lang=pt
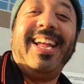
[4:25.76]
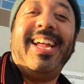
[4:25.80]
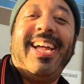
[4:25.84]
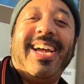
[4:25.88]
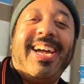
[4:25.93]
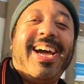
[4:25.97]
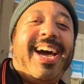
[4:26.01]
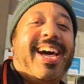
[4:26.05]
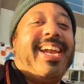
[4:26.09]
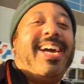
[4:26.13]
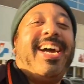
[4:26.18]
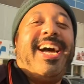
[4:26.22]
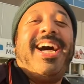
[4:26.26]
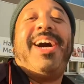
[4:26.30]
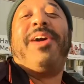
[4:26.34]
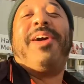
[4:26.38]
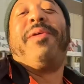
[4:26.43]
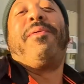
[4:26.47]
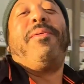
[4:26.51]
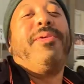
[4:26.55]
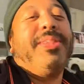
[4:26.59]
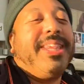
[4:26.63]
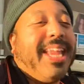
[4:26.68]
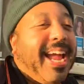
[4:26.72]
Cara,
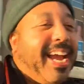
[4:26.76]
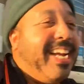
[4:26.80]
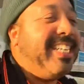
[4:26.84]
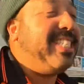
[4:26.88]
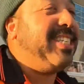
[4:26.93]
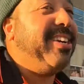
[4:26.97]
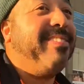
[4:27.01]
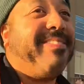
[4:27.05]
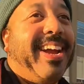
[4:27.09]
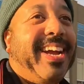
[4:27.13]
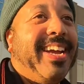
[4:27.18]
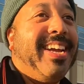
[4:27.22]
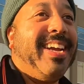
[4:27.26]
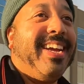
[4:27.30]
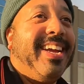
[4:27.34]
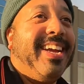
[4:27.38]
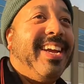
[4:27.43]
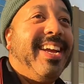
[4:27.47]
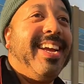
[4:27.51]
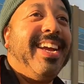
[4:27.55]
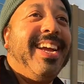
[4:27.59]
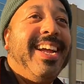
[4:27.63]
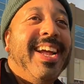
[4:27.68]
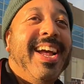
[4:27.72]
arranca o dente, velho.
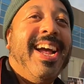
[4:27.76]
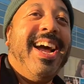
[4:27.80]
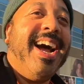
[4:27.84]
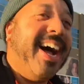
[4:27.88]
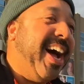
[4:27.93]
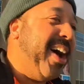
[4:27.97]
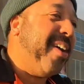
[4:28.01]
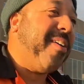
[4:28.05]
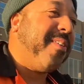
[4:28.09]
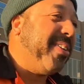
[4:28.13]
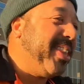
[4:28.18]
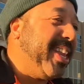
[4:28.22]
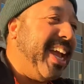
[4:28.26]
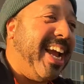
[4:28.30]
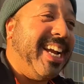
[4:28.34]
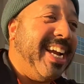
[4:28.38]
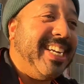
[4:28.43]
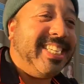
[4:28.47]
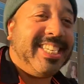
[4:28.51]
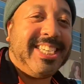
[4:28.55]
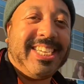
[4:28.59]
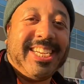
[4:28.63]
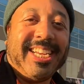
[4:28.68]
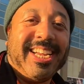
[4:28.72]
Arranca o
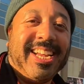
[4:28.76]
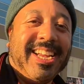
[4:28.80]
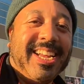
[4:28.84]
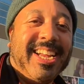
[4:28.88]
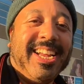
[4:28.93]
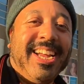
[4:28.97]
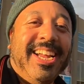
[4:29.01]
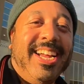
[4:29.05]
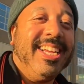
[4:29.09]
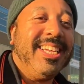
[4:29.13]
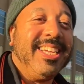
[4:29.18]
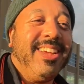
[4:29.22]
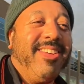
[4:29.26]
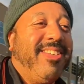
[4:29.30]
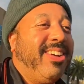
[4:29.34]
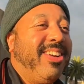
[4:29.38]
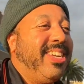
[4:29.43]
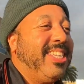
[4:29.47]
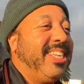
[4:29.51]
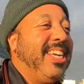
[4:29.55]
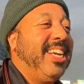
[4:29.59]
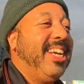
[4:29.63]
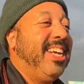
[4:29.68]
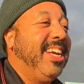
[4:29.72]
dente. Tipo
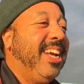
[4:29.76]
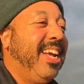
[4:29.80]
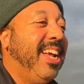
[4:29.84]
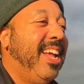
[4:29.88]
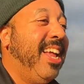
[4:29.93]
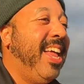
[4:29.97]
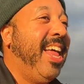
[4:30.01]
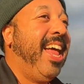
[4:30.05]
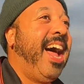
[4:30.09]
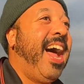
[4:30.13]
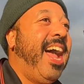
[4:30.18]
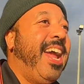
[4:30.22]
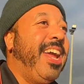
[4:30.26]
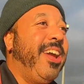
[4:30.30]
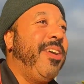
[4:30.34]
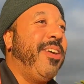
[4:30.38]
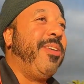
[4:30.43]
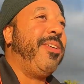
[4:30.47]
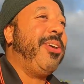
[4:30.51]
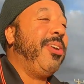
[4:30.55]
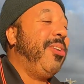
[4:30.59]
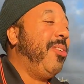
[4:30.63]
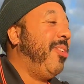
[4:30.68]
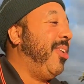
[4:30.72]
assim. Aí
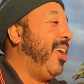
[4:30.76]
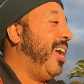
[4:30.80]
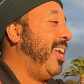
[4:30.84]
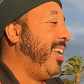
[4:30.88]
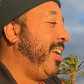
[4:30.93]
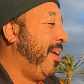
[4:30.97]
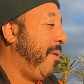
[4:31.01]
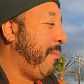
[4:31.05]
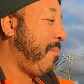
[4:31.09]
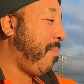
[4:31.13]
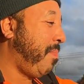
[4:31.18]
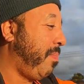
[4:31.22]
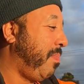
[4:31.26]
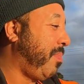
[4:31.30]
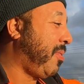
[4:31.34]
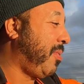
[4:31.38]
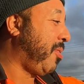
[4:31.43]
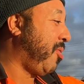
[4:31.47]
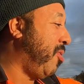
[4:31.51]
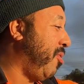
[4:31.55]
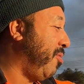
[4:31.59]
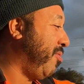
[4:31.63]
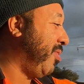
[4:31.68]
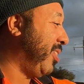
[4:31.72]
eu e Luana
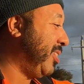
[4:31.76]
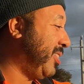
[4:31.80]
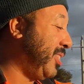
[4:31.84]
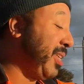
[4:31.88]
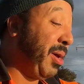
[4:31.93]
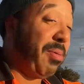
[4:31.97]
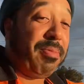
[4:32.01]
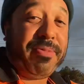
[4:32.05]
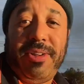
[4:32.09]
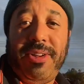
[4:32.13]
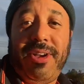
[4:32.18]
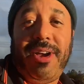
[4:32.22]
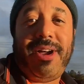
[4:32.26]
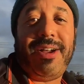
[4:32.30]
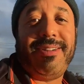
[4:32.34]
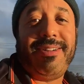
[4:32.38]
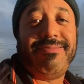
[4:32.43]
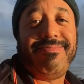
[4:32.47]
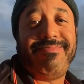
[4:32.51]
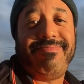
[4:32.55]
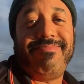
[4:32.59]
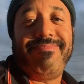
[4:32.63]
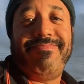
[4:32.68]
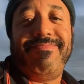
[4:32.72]
conversamos, falou, ó,
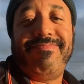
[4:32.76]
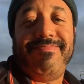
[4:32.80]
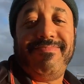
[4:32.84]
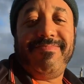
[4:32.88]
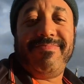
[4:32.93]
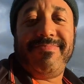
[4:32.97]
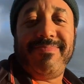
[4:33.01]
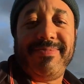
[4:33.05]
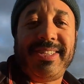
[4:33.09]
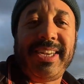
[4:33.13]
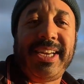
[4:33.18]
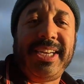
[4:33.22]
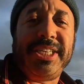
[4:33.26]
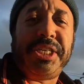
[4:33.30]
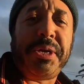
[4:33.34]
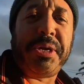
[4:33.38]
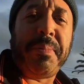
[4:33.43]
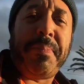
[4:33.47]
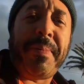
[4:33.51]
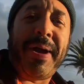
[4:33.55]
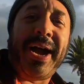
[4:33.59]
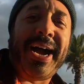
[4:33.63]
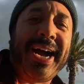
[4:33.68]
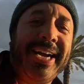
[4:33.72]
se a gente
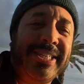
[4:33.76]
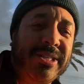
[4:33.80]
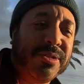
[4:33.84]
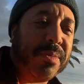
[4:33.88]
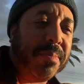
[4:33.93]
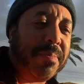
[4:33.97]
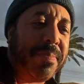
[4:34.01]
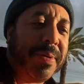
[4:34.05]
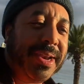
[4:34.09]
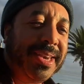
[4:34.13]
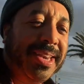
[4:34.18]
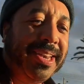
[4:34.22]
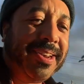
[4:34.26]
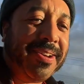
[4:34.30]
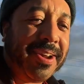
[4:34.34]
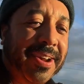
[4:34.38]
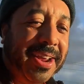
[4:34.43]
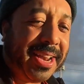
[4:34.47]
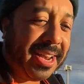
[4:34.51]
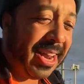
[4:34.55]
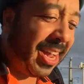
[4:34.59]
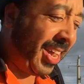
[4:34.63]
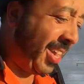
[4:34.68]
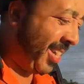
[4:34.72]
pagasse um planinho
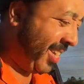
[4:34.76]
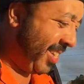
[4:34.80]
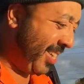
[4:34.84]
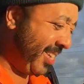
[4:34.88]
aí, né?